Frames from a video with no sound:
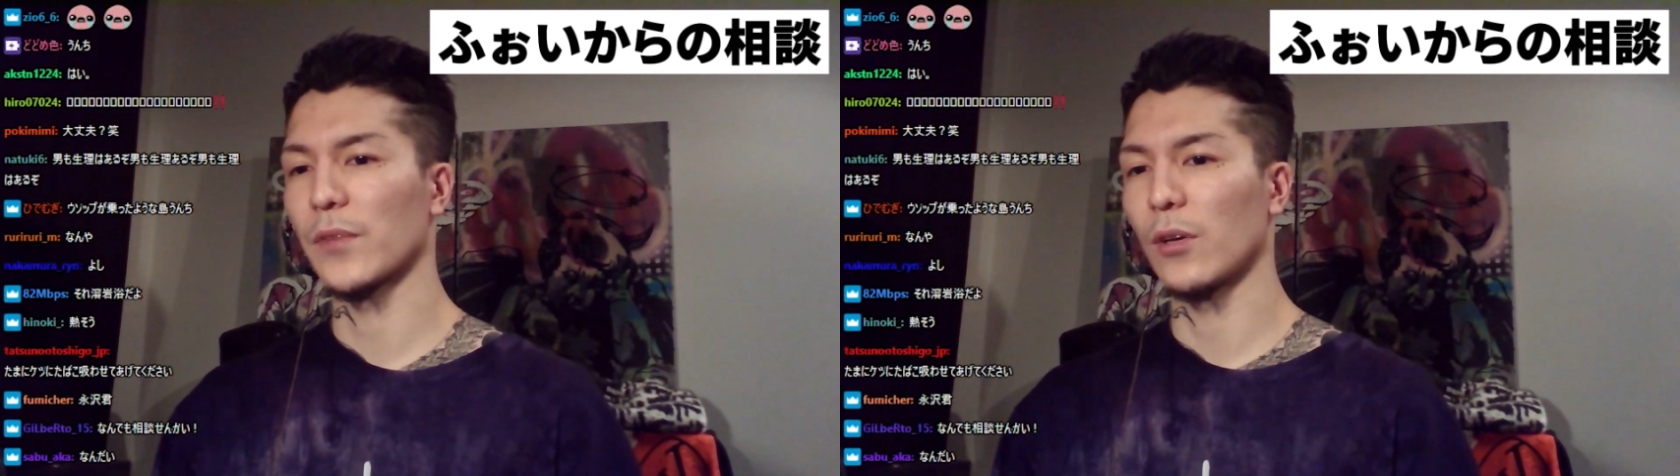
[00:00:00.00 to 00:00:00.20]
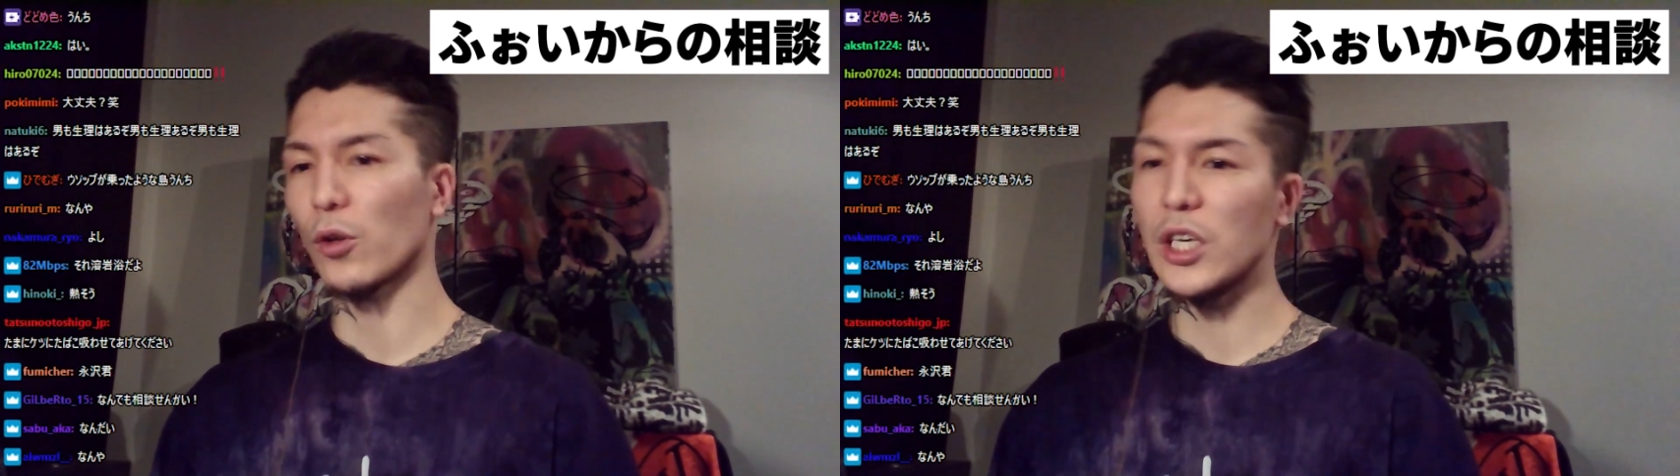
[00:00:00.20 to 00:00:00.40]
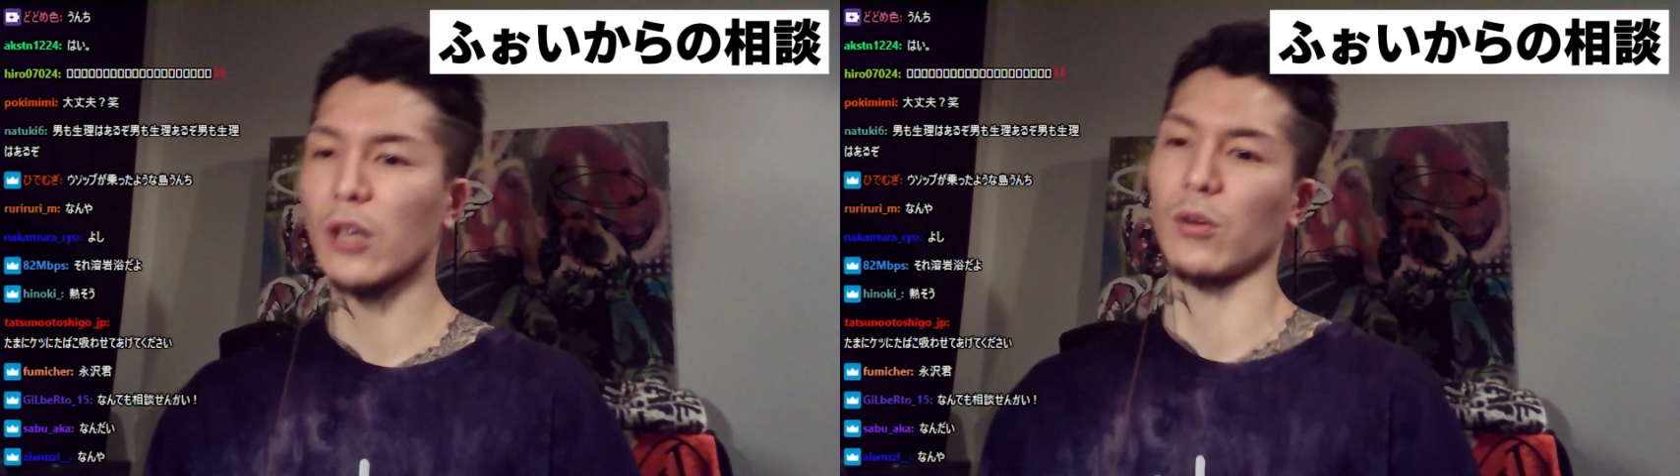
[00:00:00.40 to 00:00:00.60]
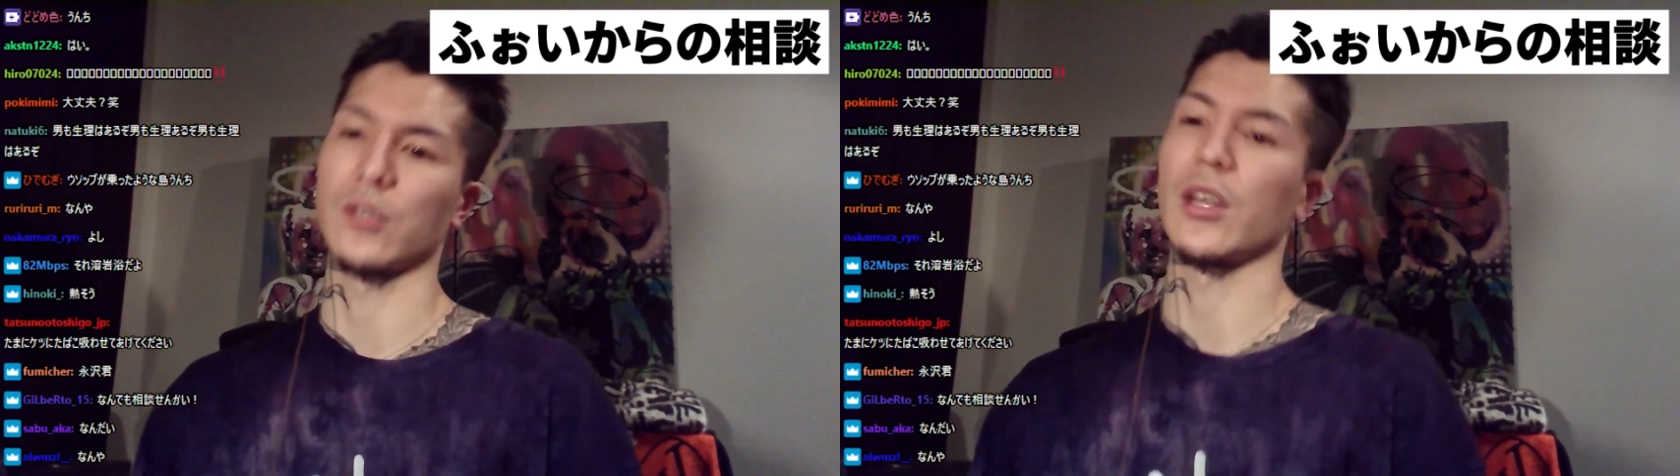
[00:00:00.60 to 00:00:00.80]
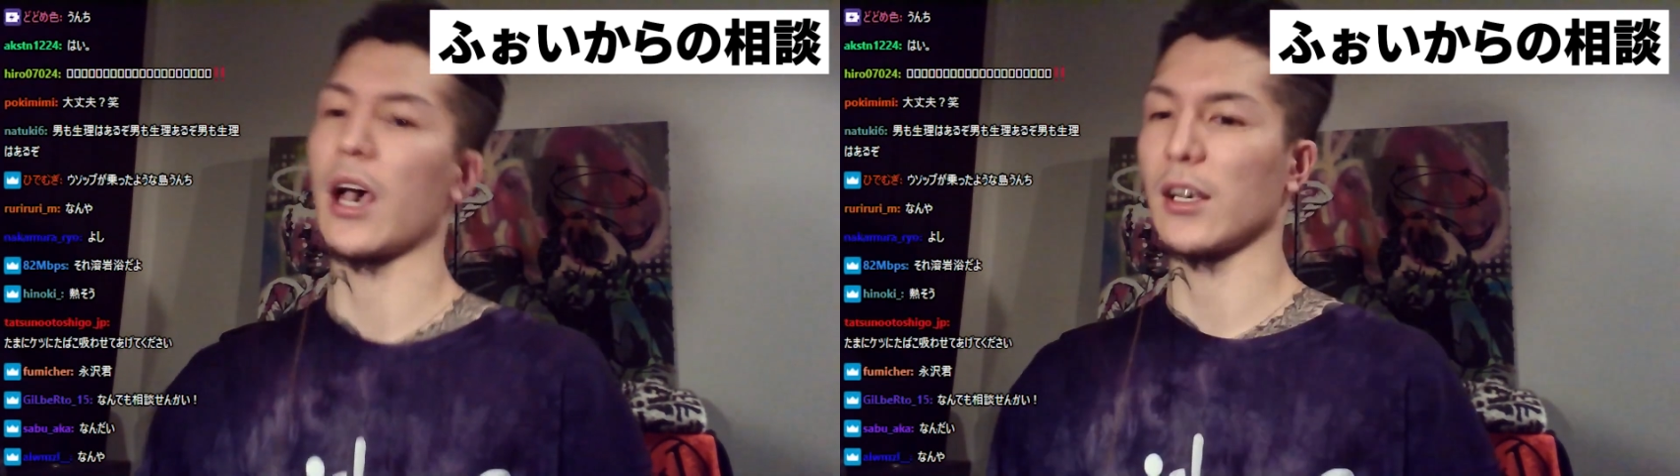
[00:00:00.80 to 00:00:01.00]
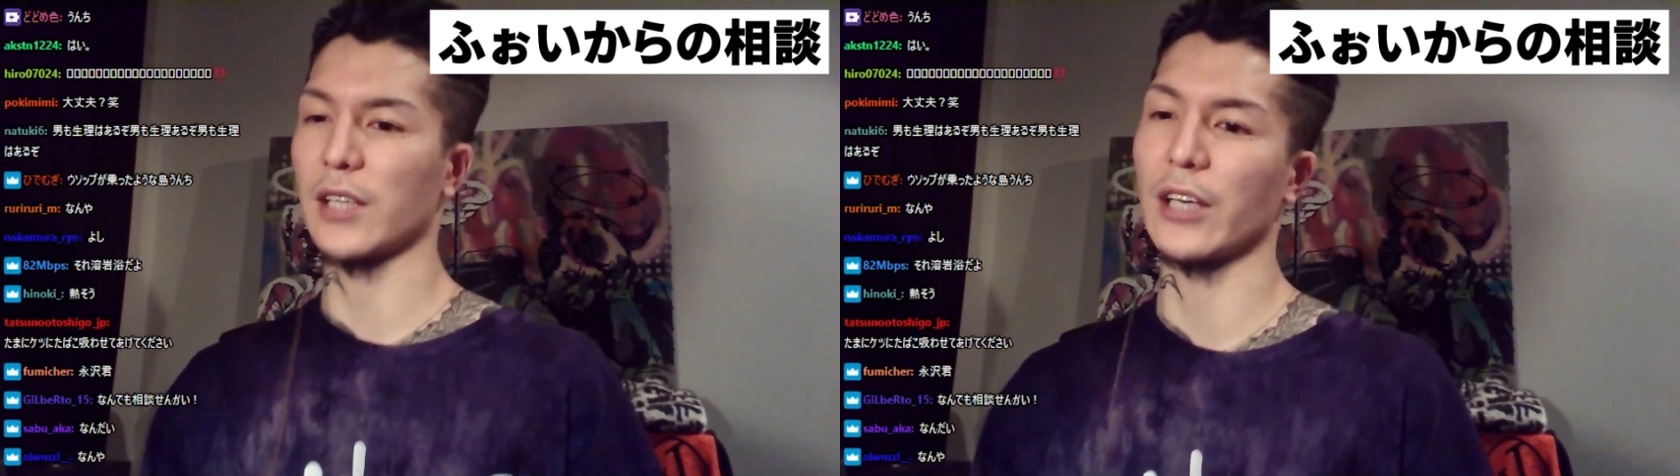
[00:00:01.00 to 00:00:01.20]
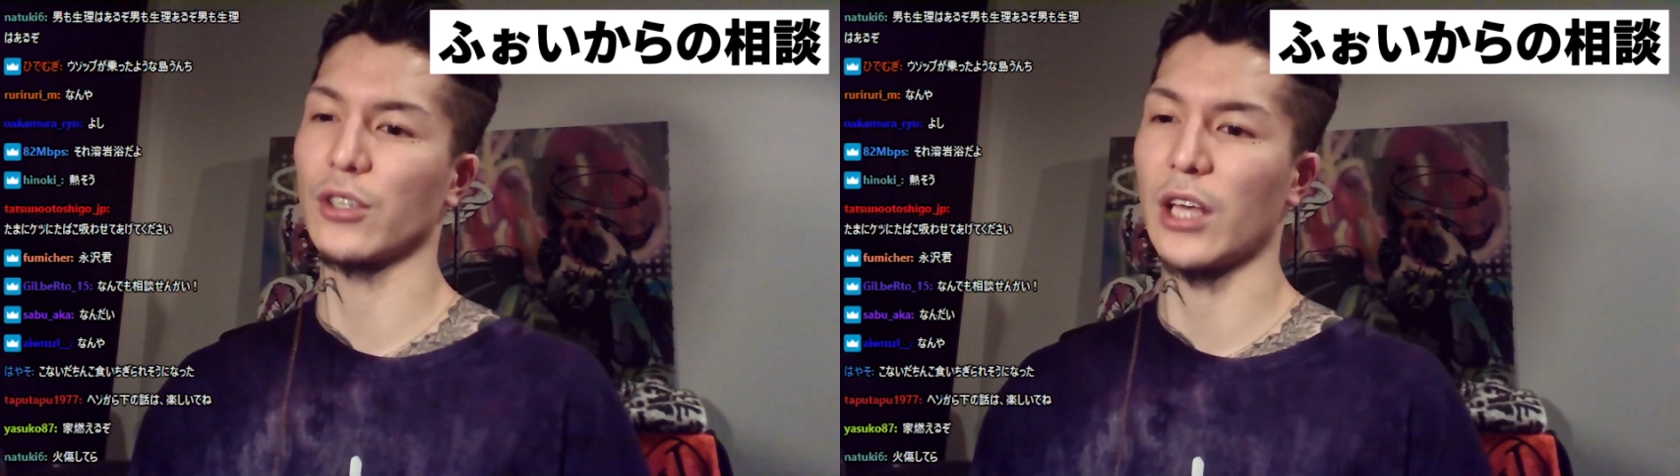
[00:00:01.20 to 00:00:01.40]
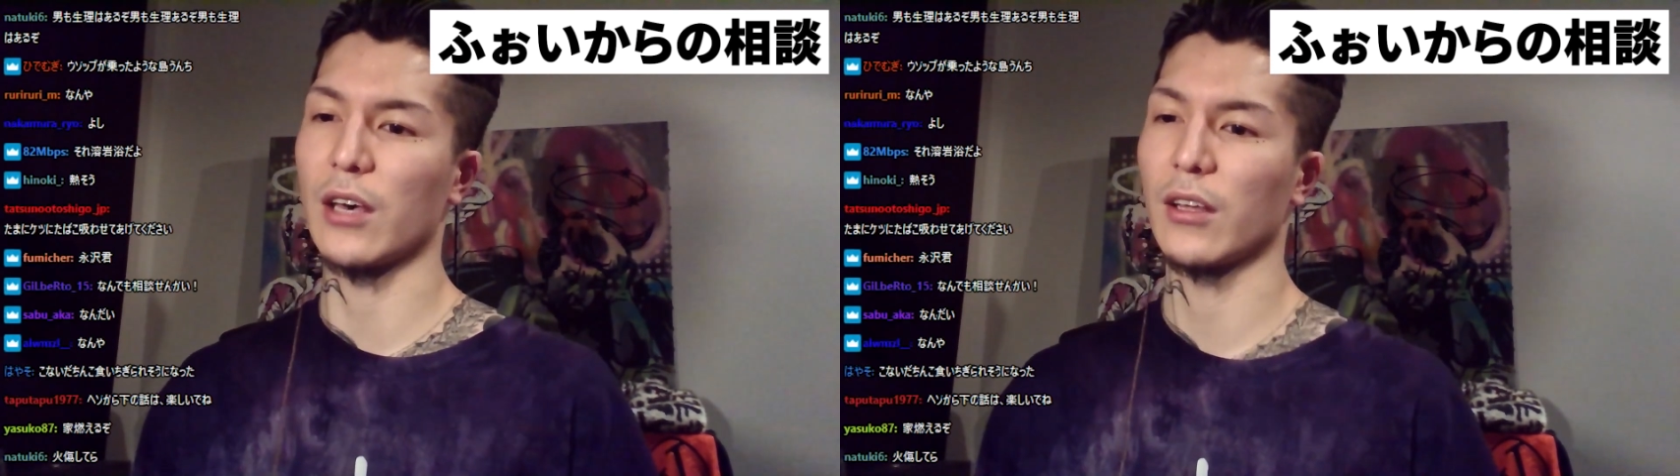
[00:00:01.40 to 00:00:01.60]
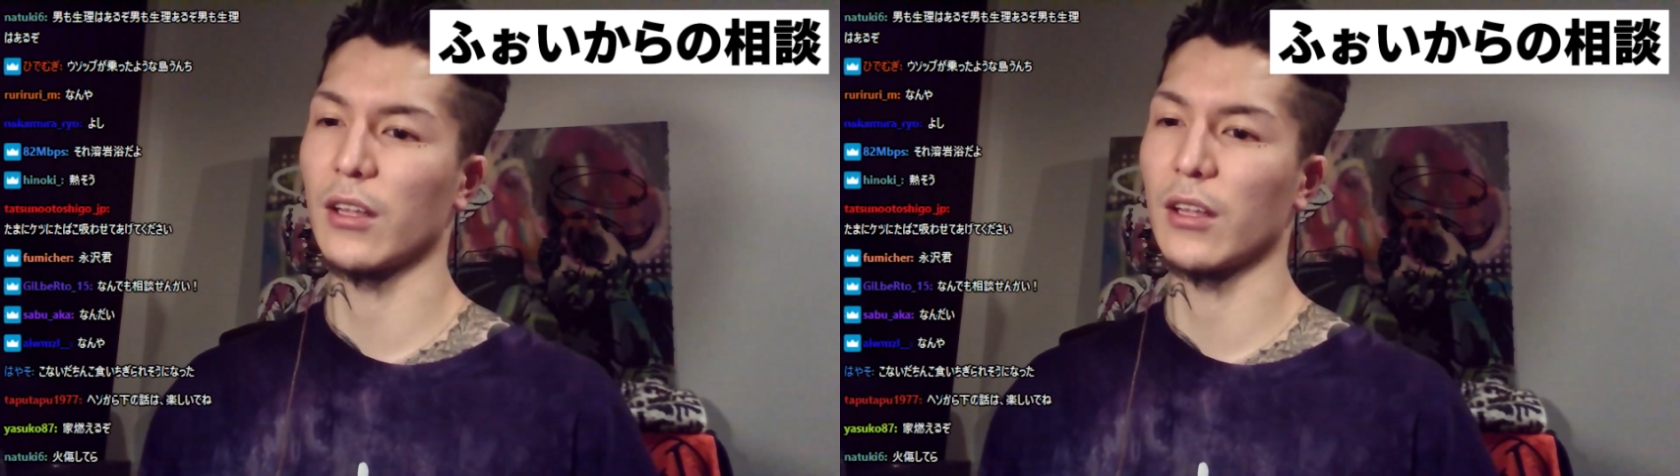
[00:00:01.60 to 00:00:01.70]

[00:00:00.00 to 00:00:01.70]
おしっこするやん、最初に。